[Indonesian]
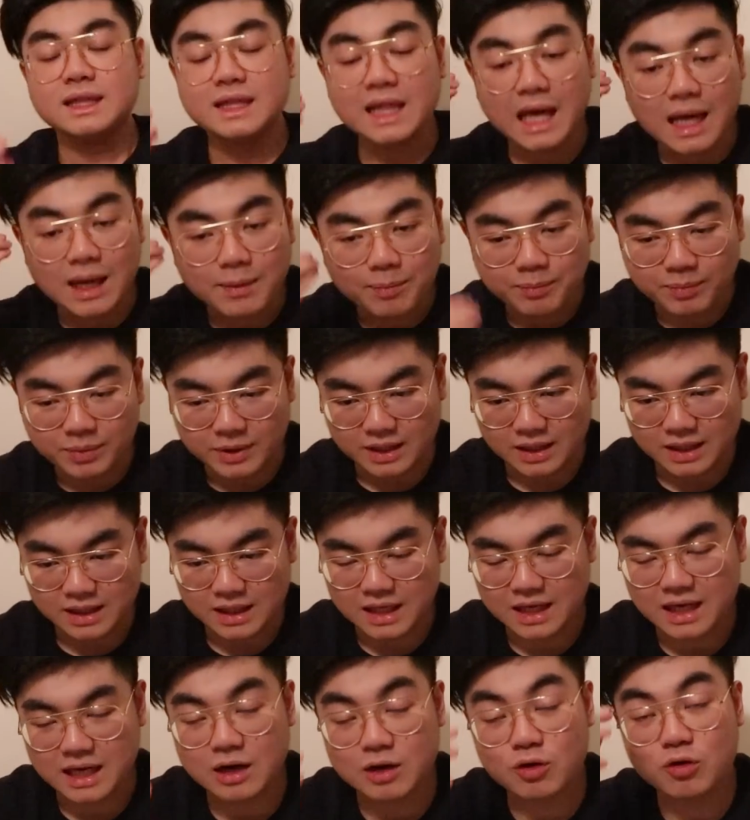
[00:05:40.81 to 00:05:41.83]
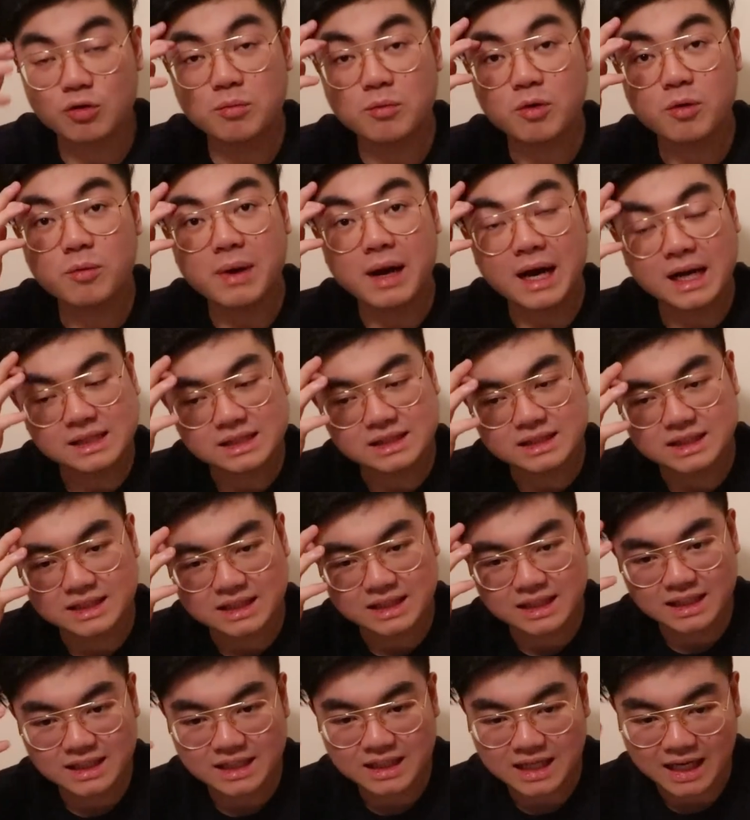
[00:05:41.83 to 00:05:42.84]
Tapi yang aku mau bahas di
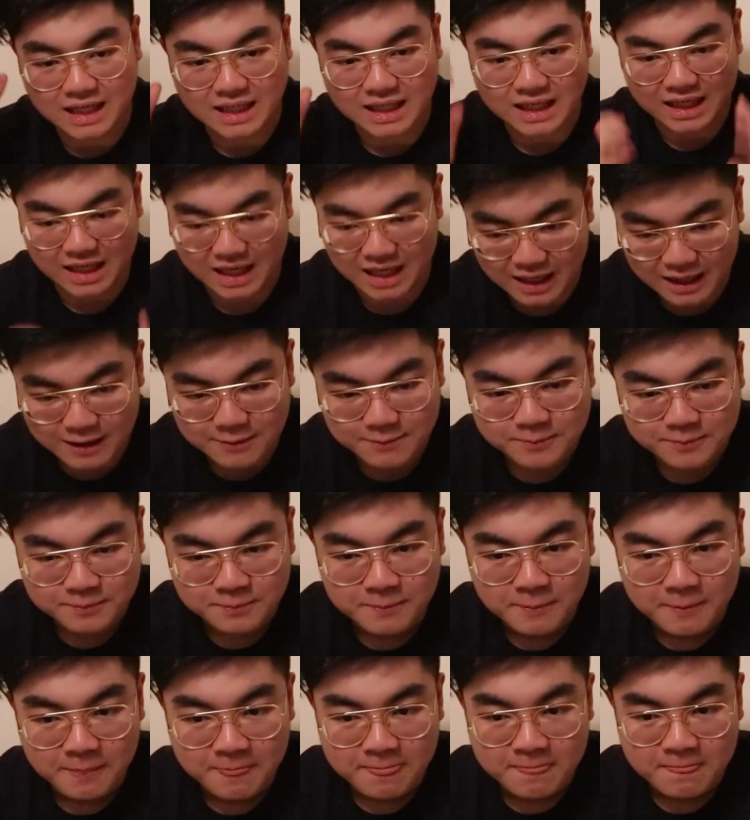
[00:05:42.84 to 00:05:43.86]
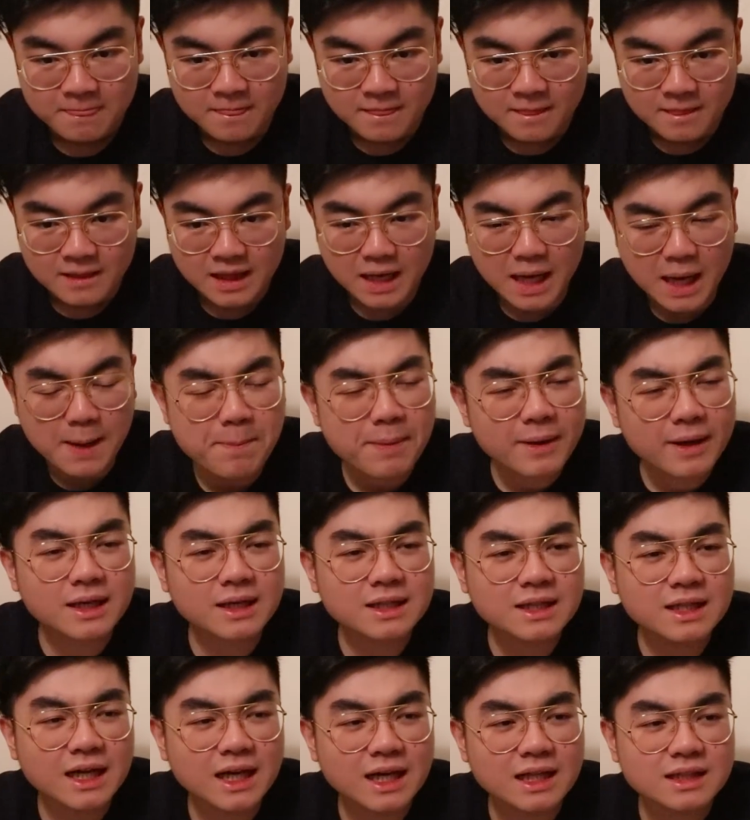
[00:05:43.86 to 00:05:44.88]
sini adalah
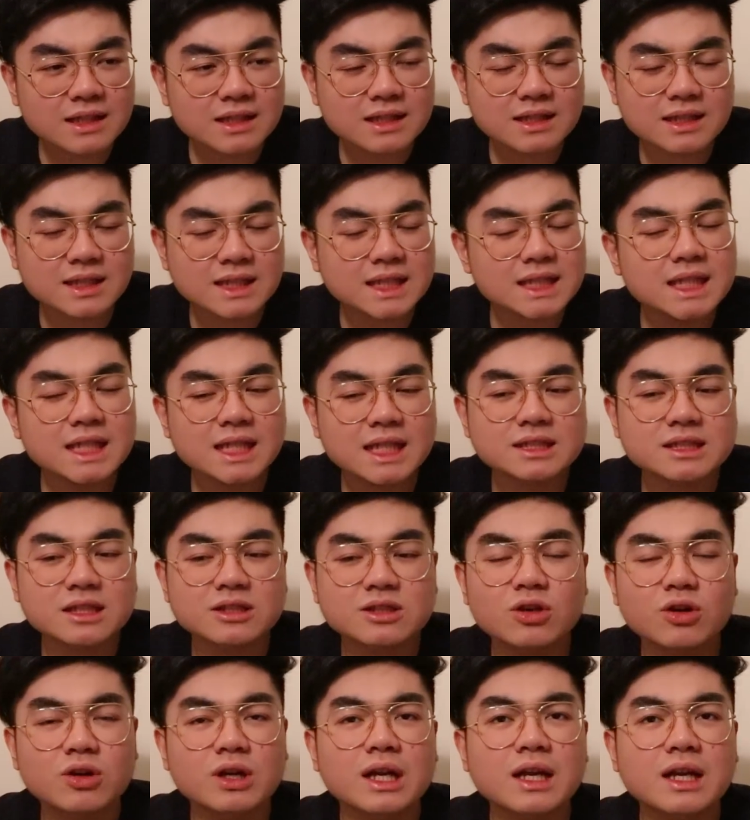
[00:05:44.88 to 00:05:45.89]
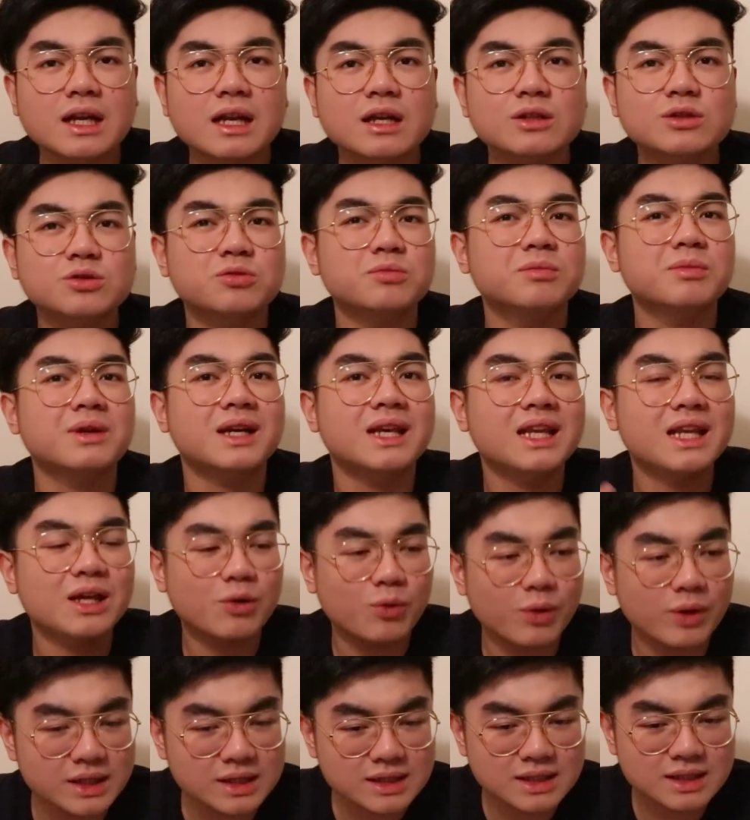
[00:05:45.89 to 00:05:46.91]
apakah dengan ketika seseorang langsung
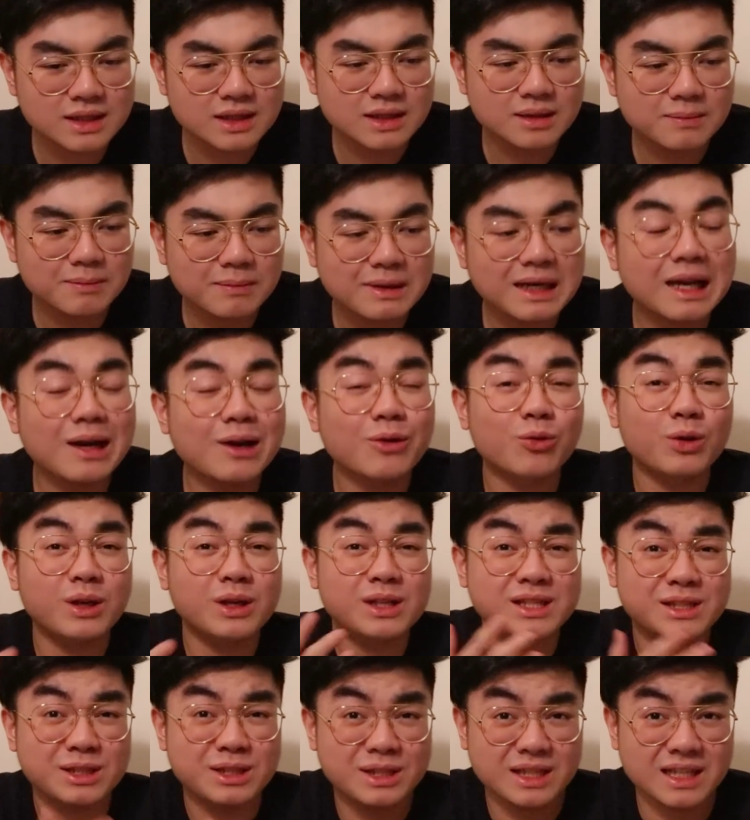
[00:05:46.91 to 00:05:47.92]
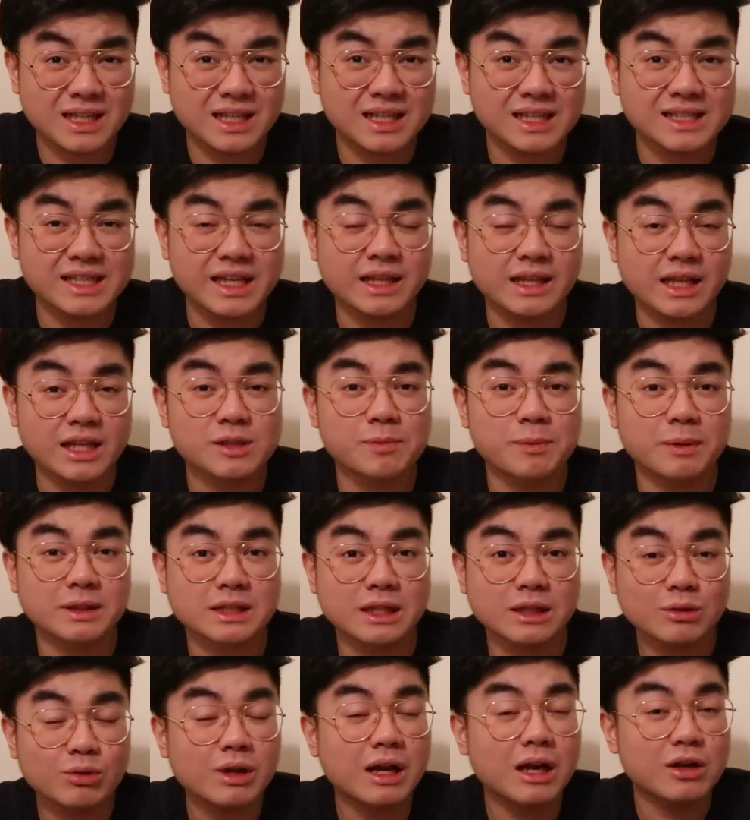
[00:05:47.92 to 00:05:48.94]
merequest melalui eh, setting
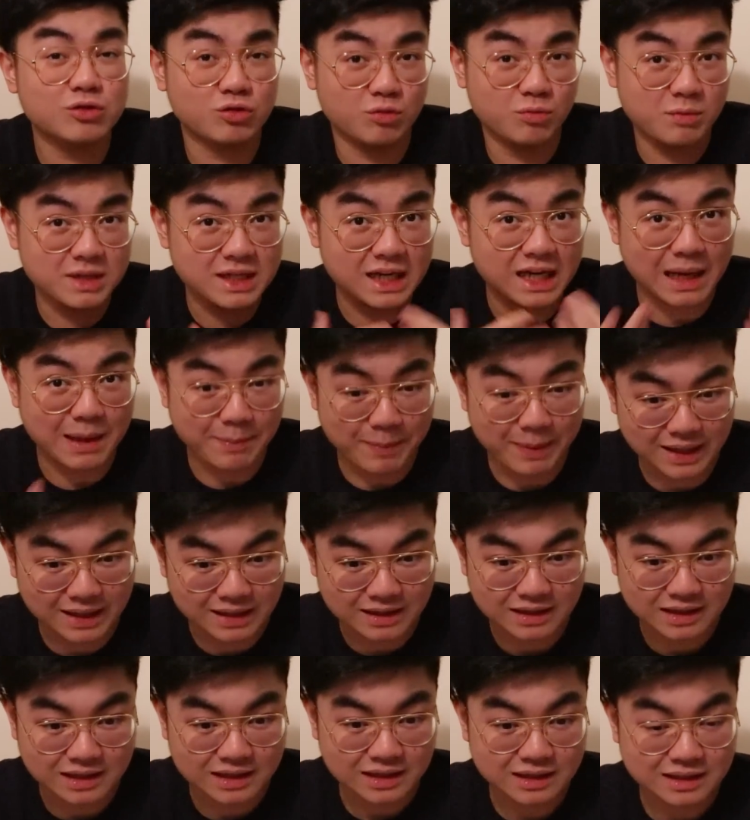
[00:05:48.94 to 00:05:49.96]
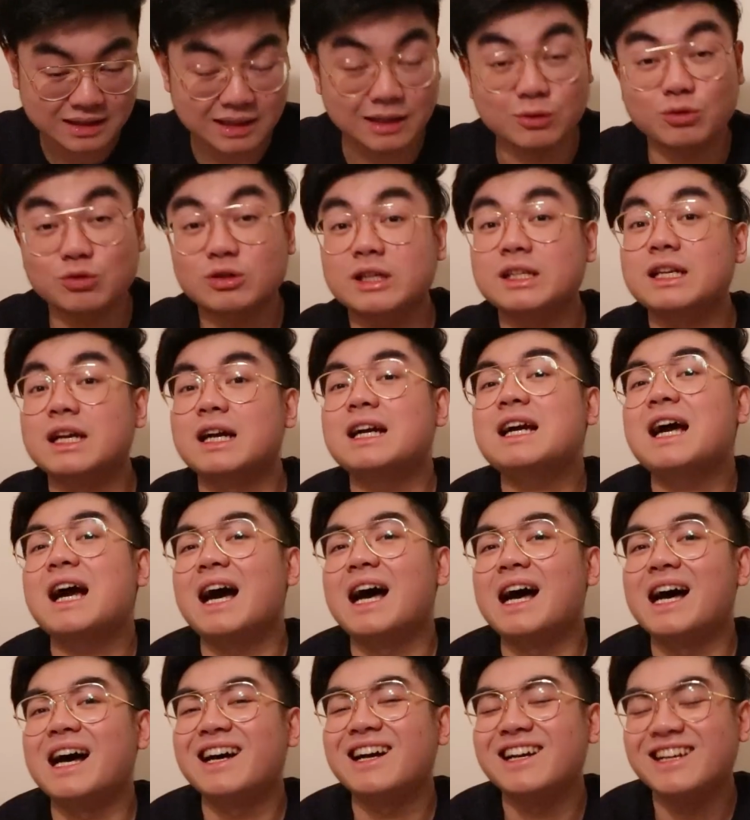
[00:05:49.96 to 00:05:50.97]
seperti itu langsung bisa dapat? Tentu saja
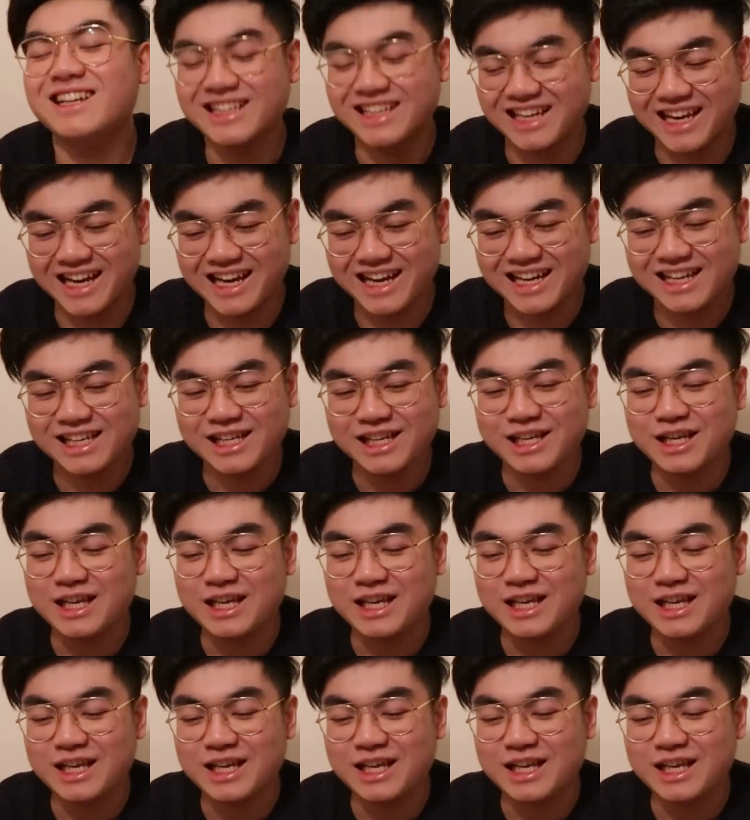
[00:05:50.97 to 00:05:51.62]
enggak, ya.